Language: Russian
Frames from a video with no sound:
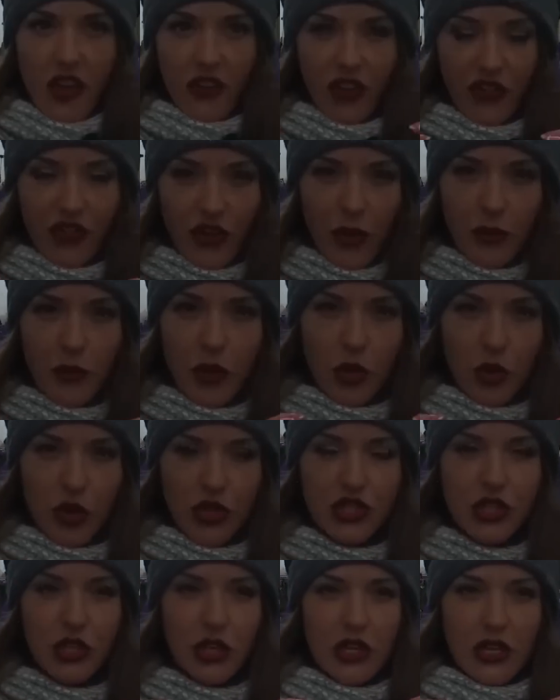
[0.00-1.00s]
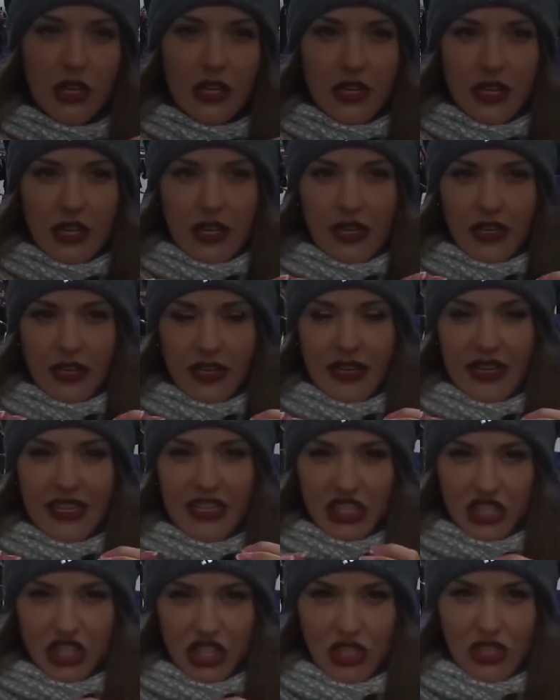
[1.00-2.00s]
вы формируете э,
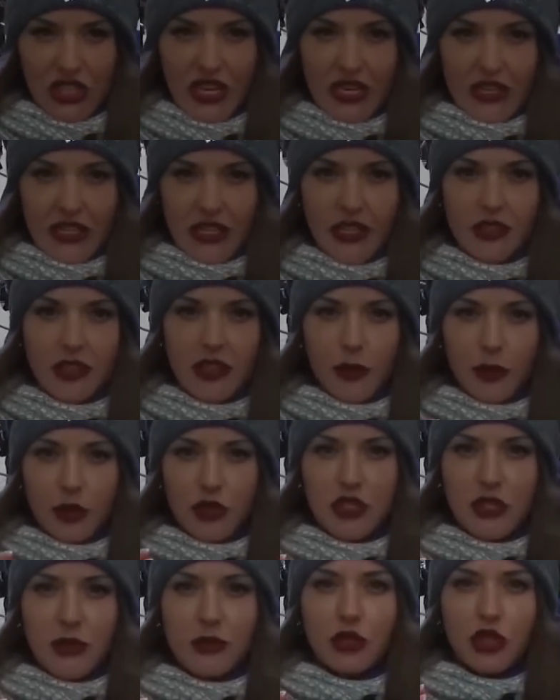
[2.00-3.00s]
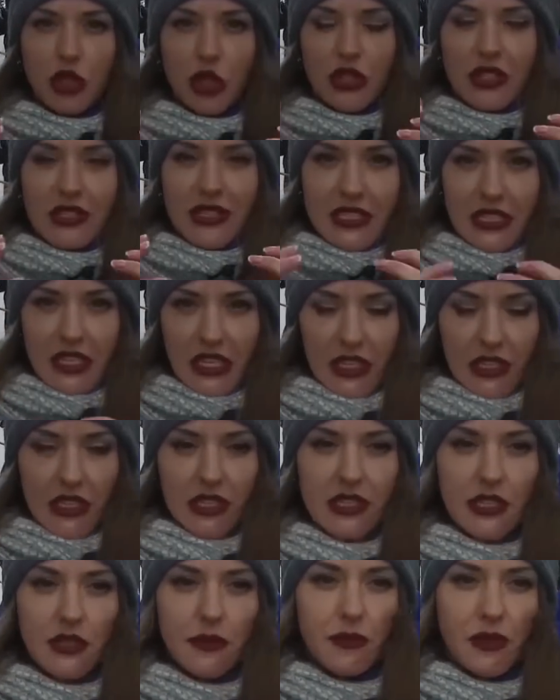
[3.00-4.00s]
это желание, допустим, что-то
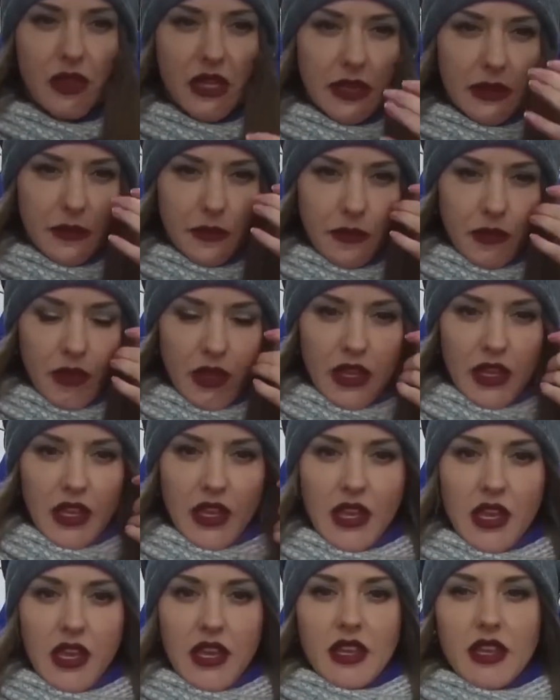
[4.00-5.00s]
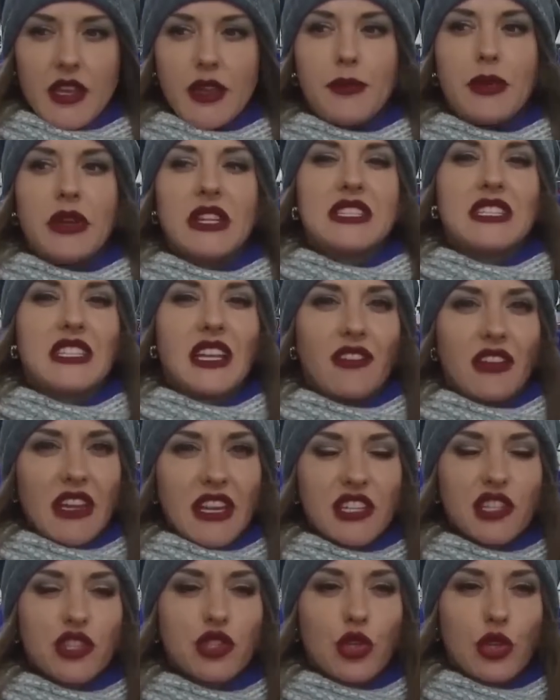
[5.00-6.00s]
сделать, да, и
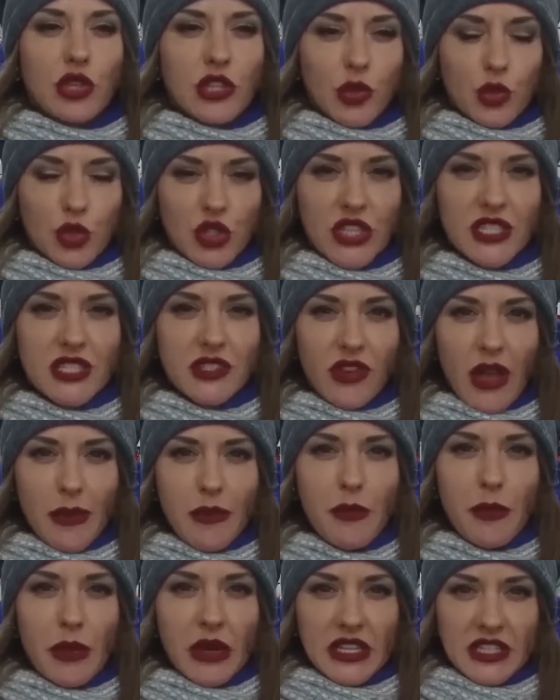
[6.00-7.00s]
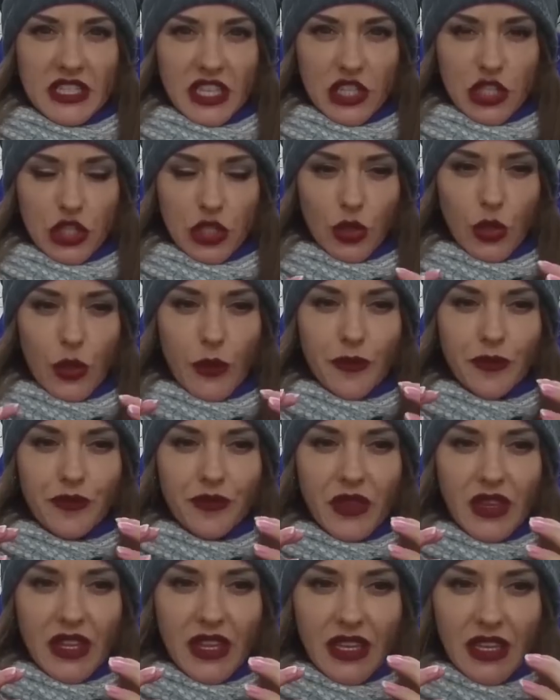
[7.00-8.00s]
представляете, что это уже с вами произошло
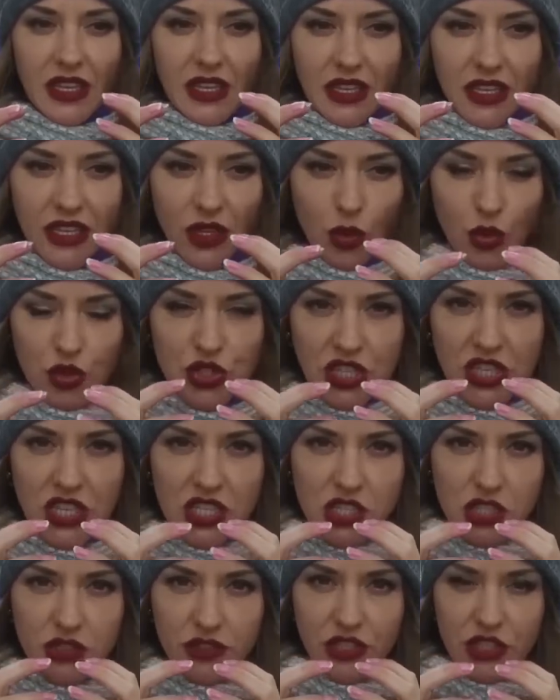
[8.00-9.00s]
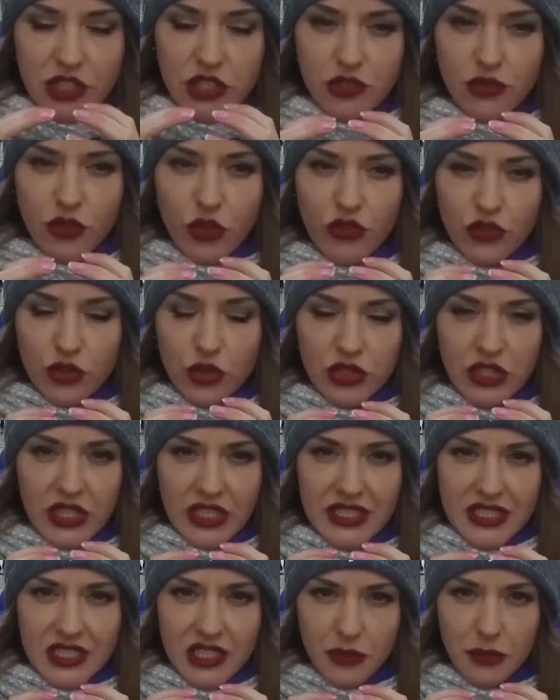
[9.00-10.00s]
и удерживаете его
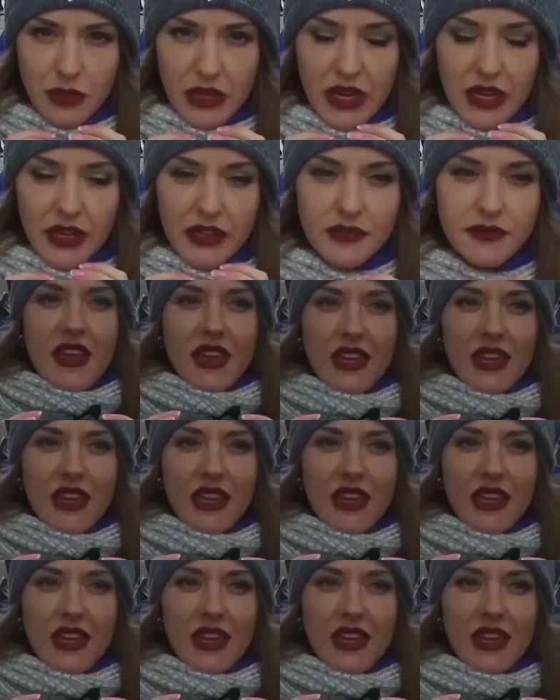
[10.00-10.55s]
внутри себя.